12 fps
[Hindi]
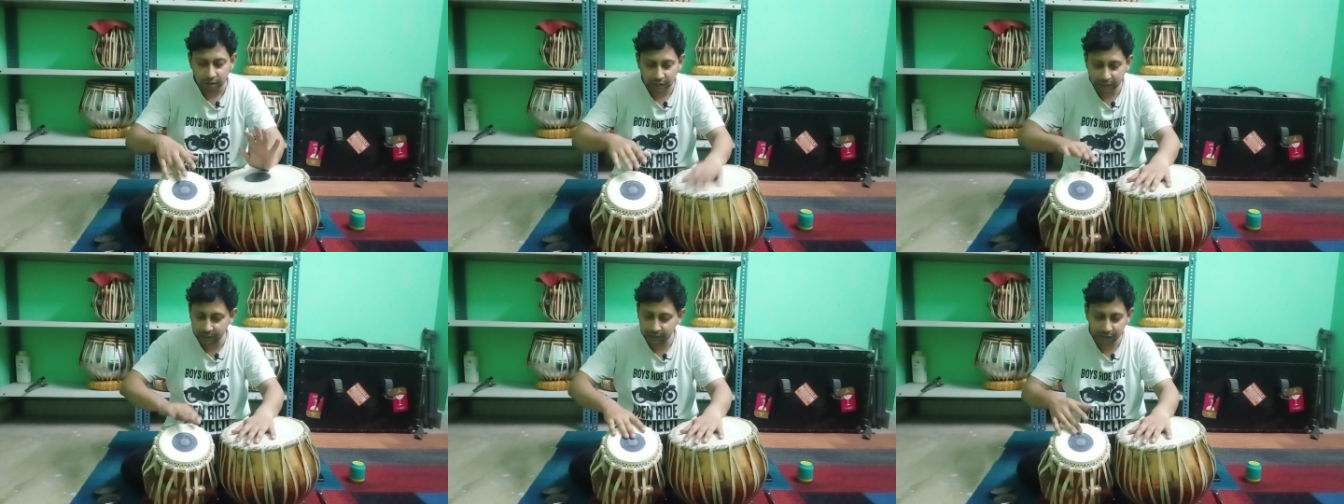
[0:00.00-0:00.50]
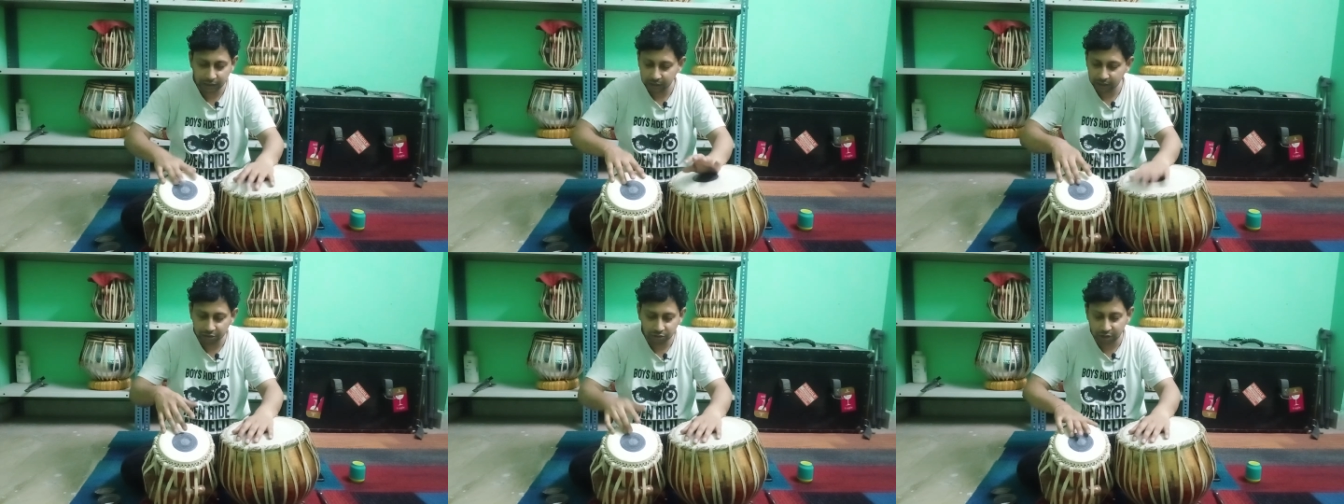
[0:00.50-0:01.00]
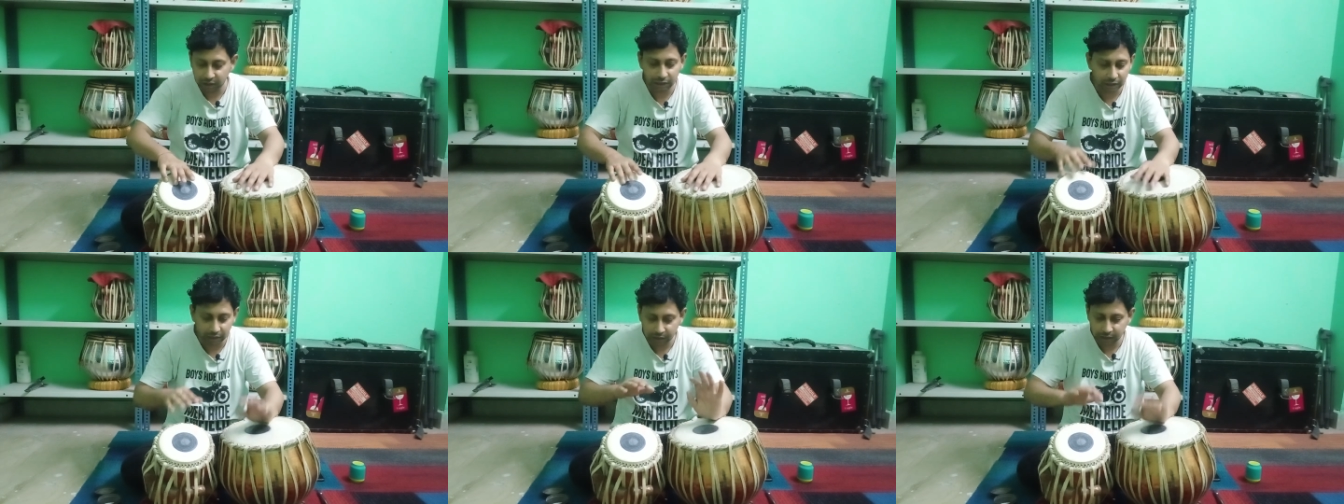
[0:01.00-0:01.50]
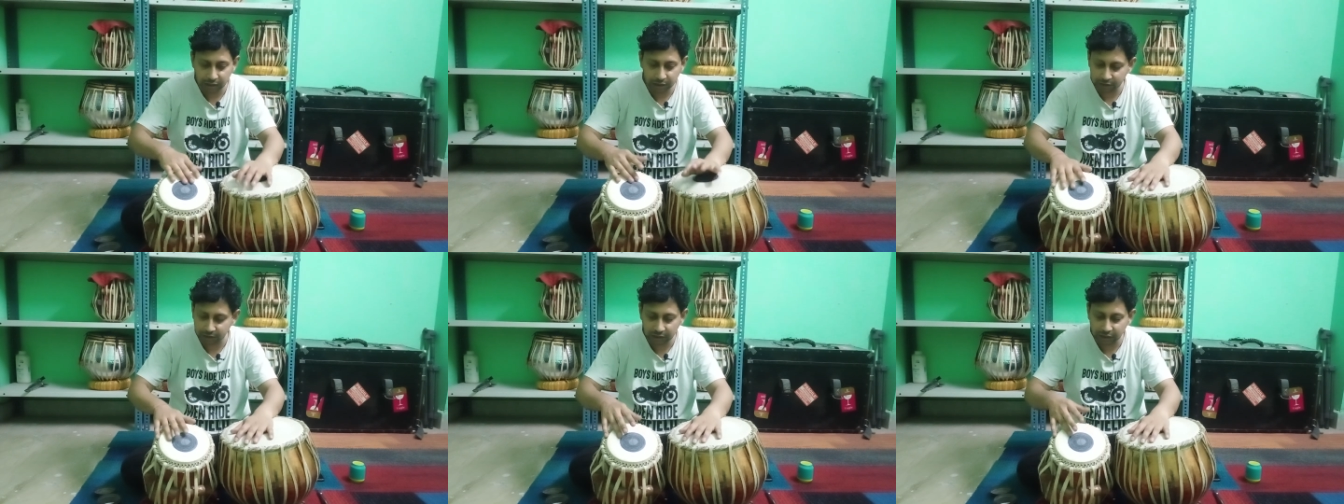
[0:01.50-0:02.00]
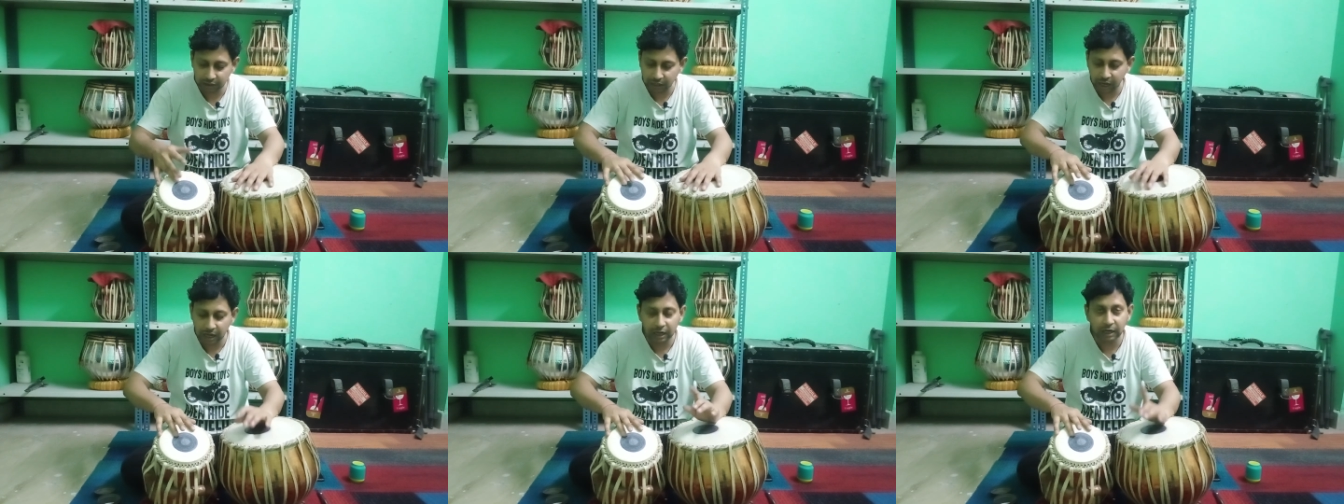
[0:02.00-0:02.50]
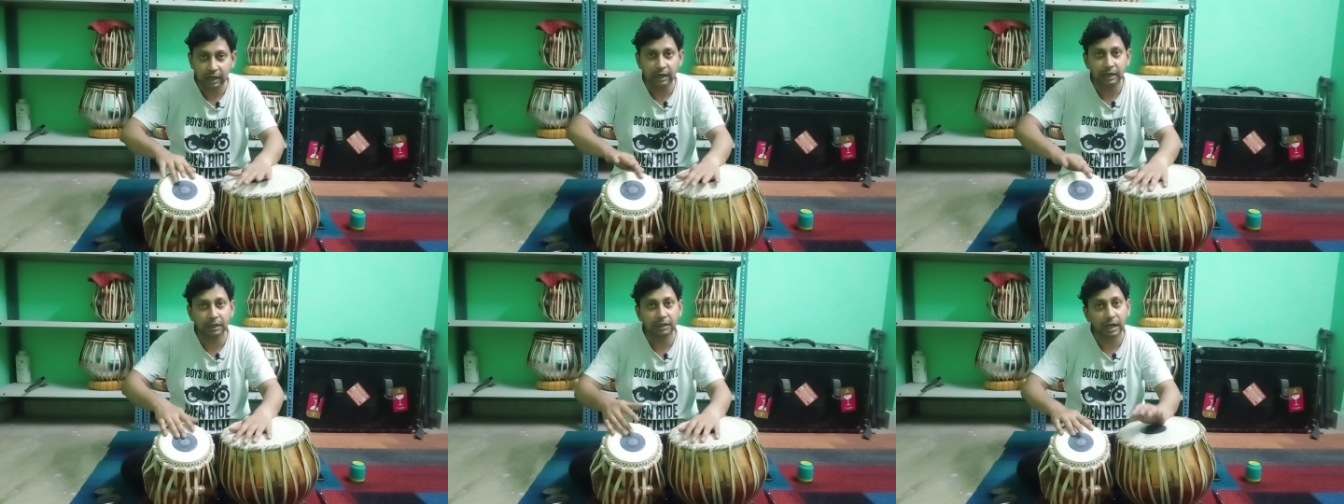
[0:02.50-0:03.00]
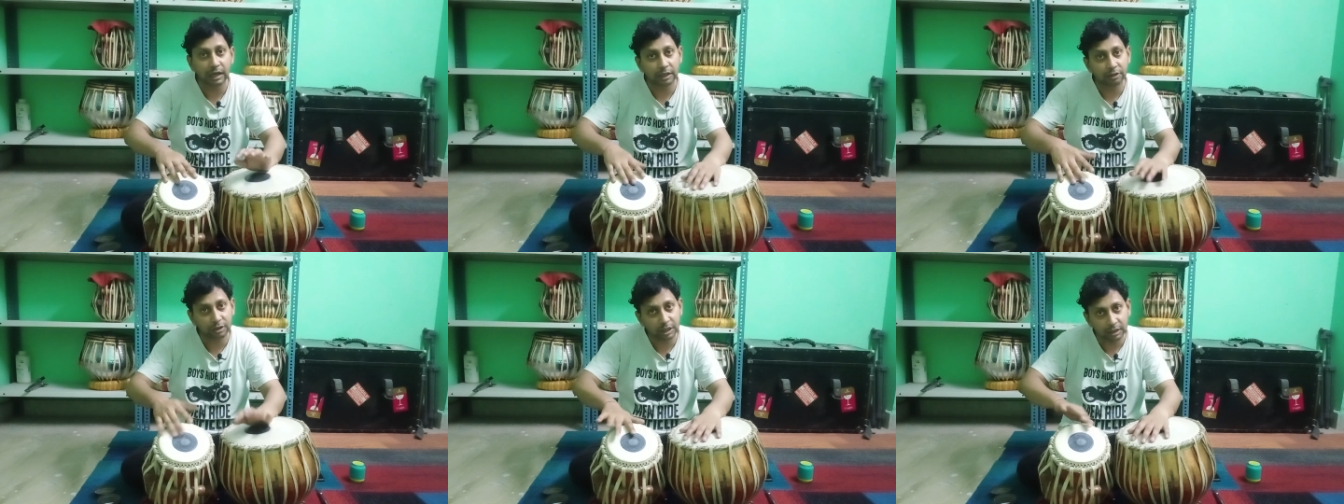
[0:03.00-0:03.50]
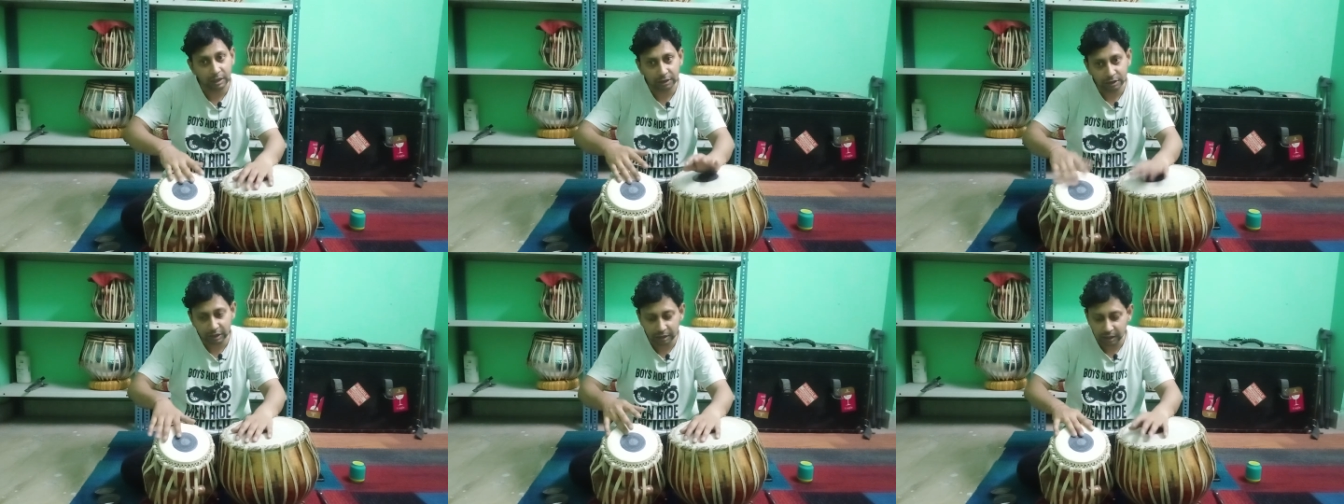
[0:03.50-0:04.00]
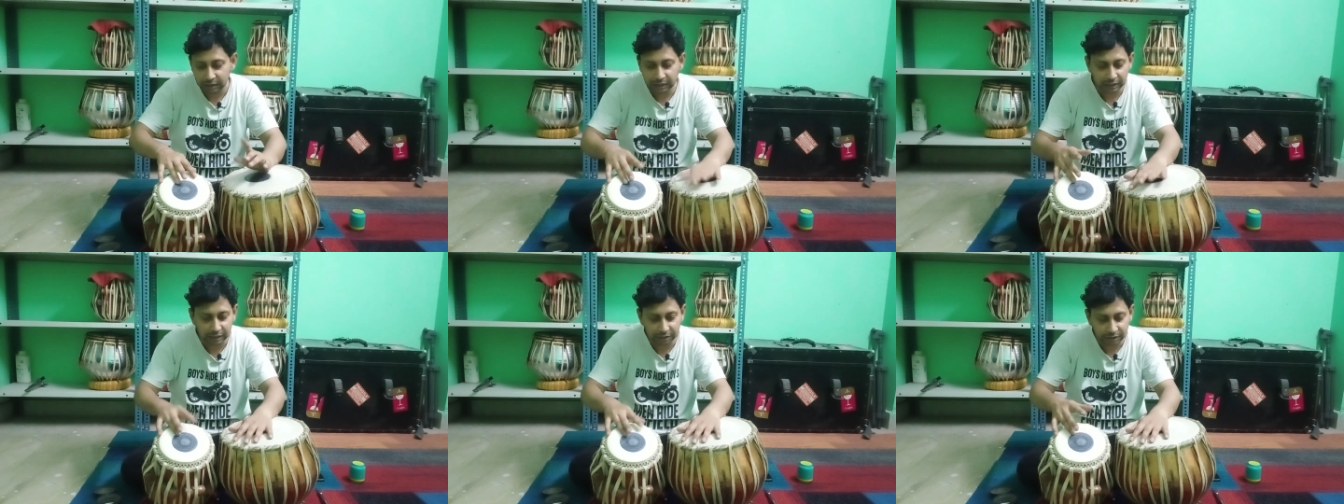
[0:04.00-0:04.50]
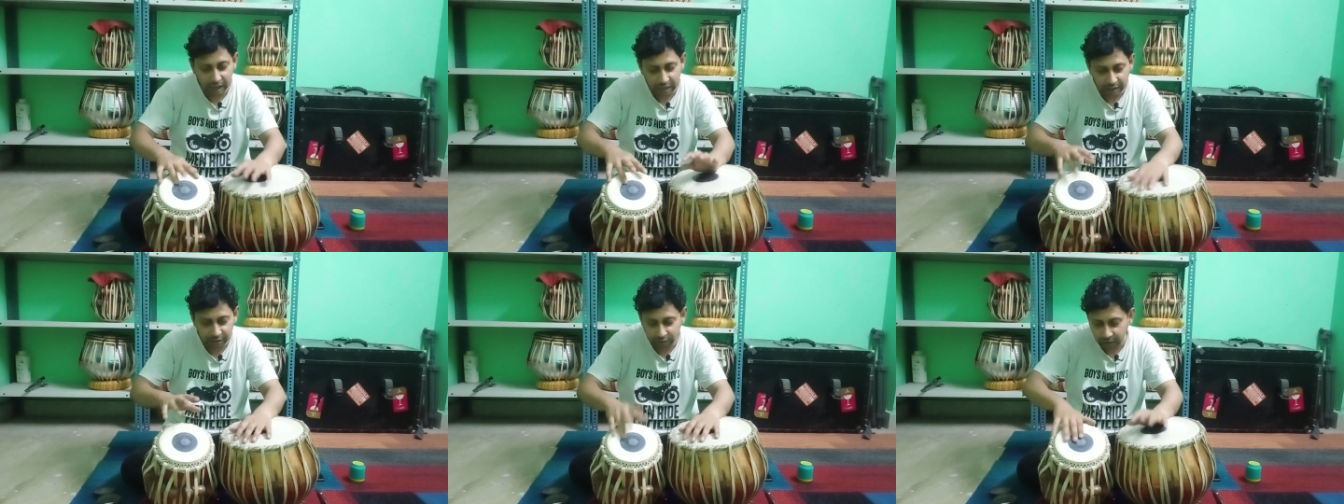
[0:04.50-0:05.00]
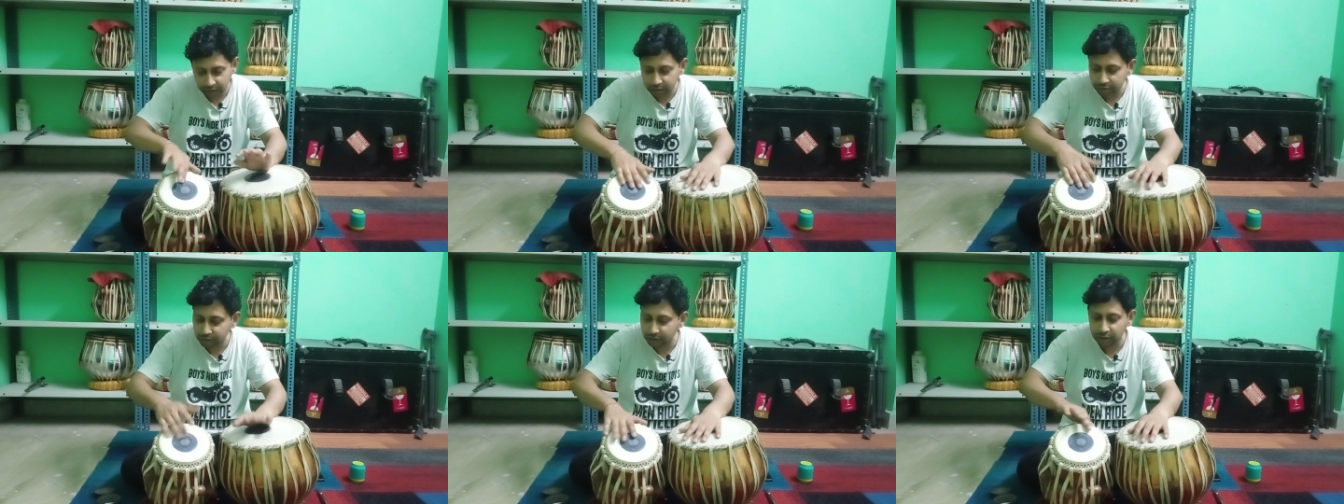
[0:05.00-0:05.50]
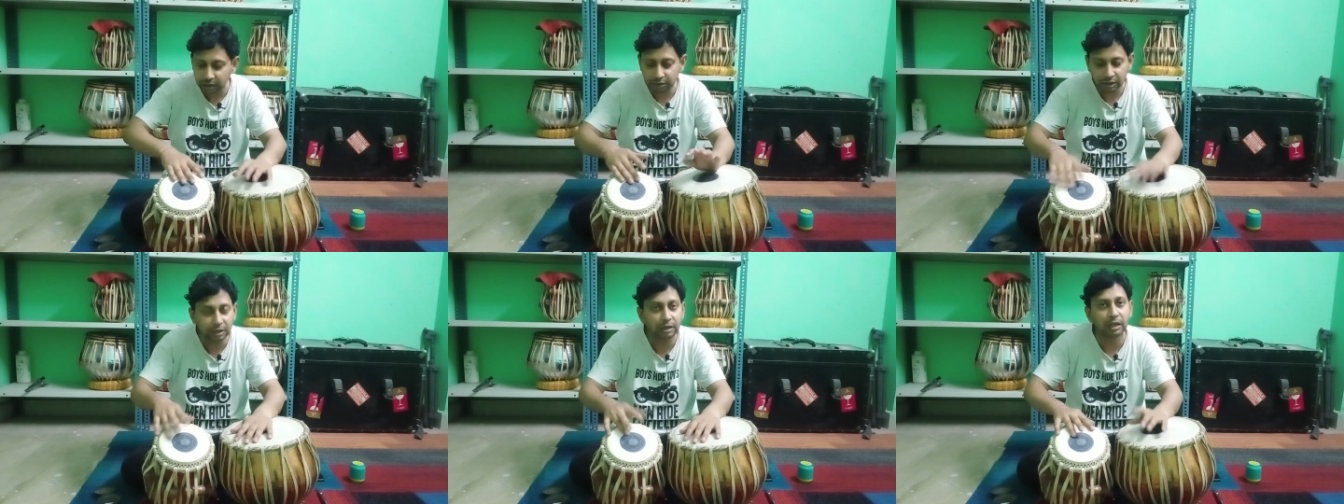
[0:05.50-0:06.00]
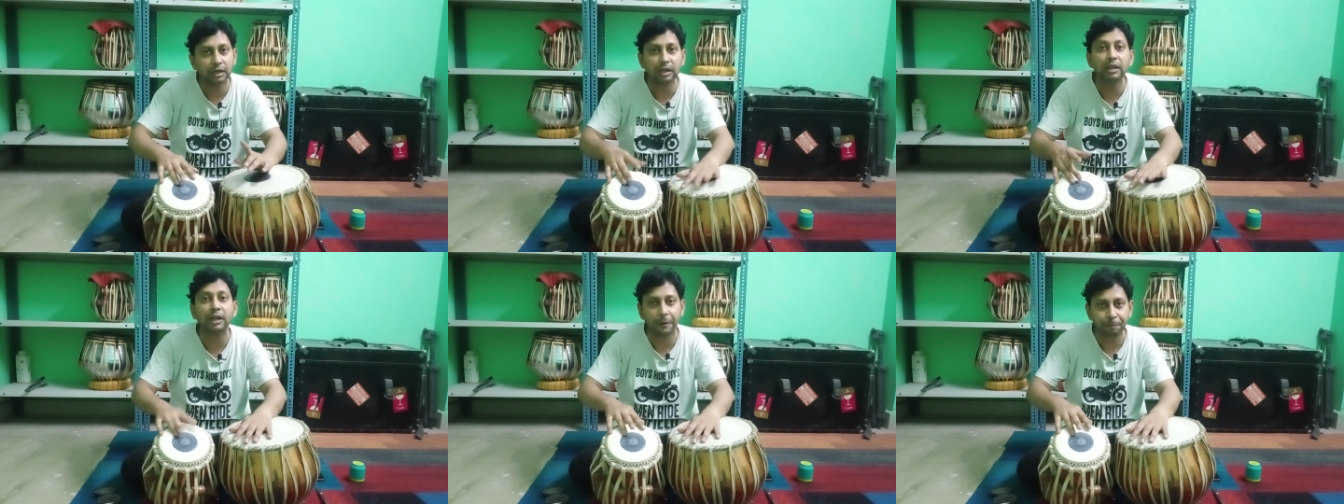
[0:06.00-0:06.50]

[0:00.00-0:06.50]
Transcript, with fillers: किड़नक ती कृतिना किड़नक तिन तिन किन ताकि त्रक तिन तिन किन